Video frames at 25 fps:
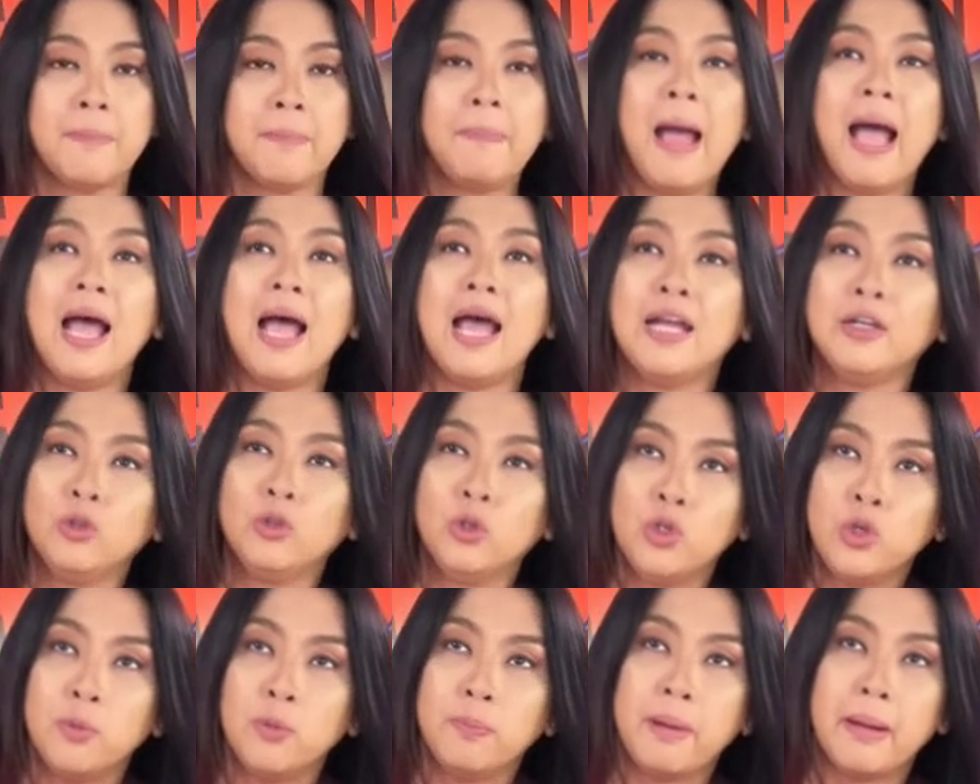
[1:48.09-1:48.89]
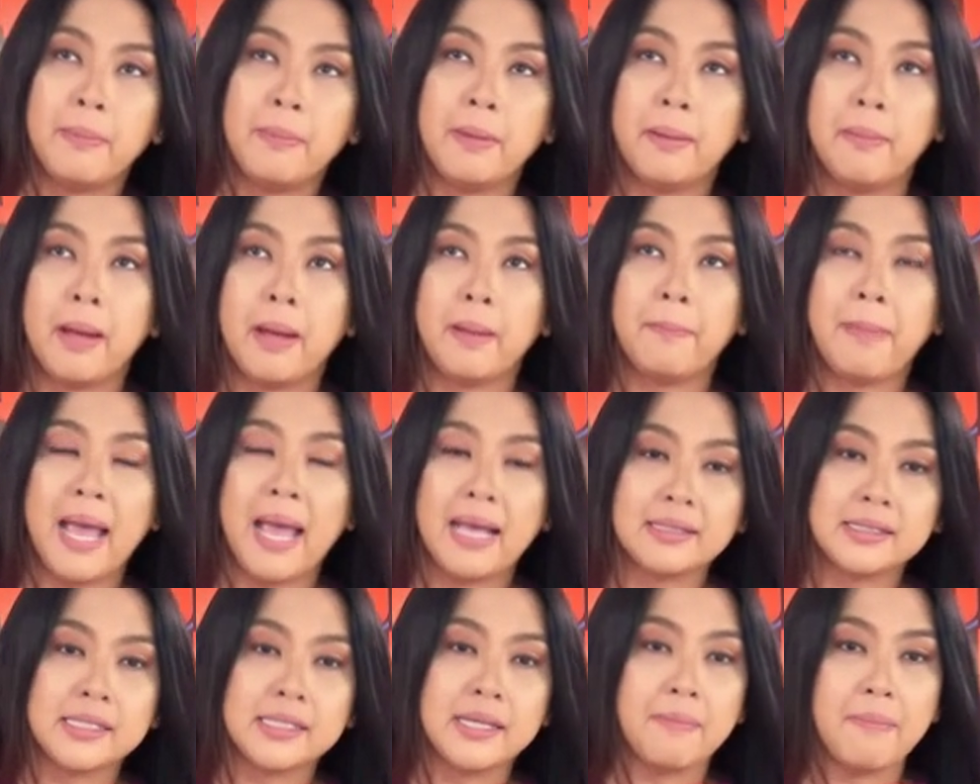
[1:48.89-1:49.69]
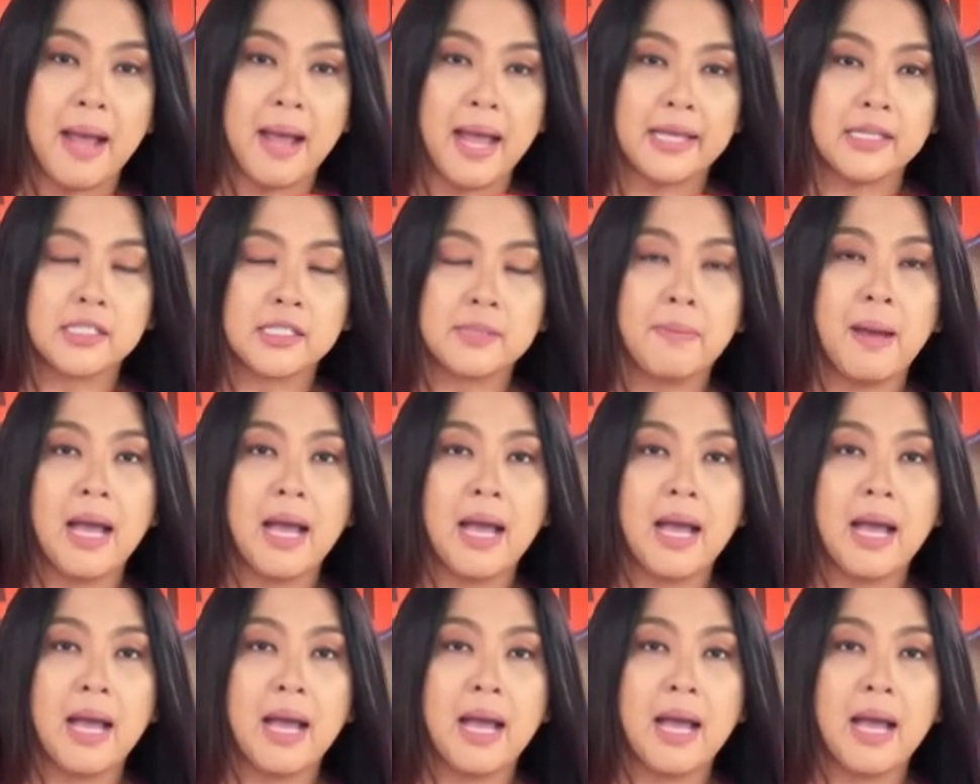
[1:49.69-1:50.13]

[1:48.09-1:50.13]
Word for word: paano nyo pa mamamaximize?